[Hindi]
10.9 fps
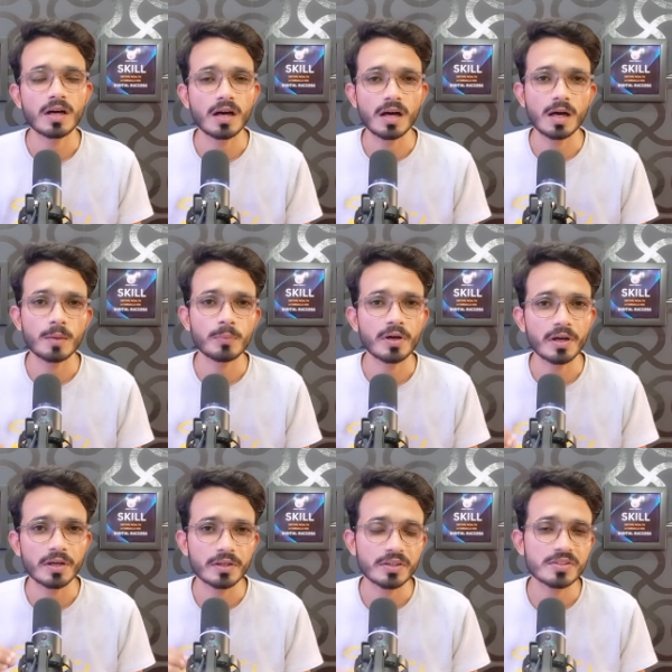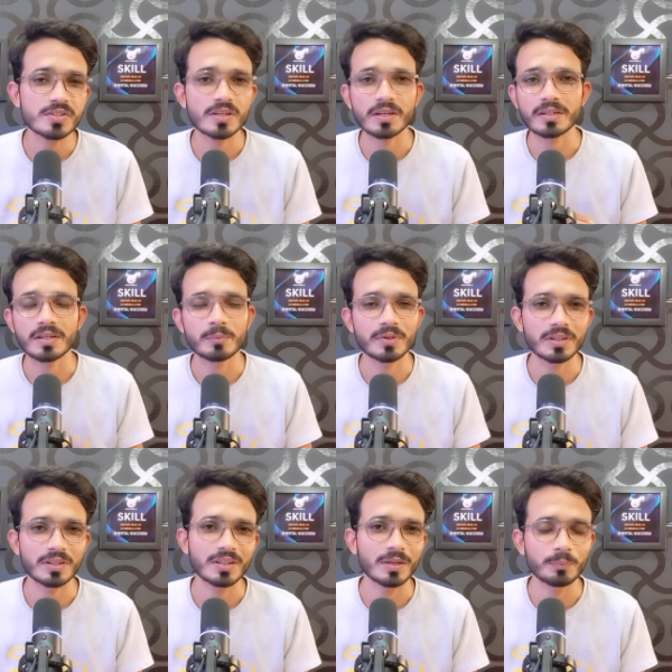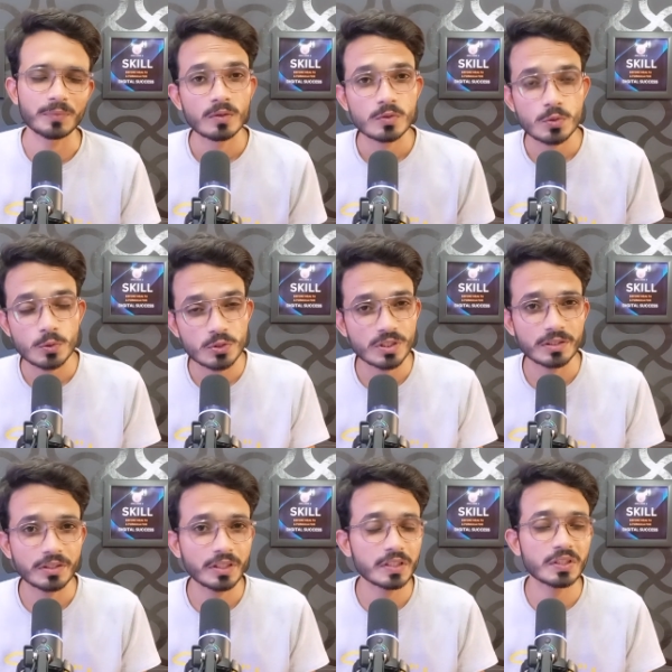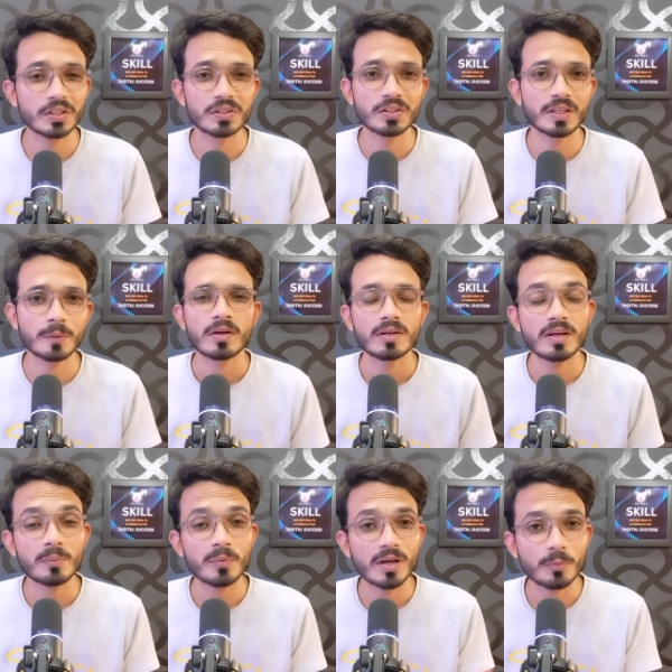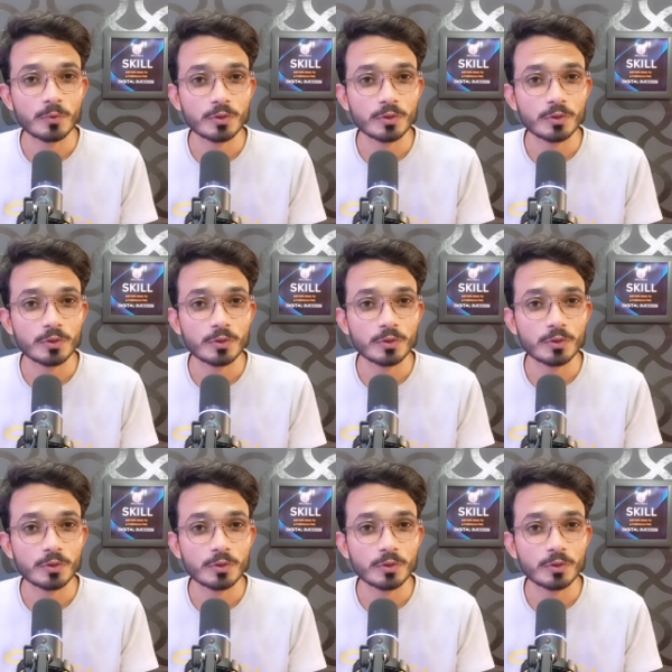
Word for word: आप अर्निंग स्टार्ट कर पाएंगे अपनी सो so, चलते हैं देखते हैं यार मैं आपको ये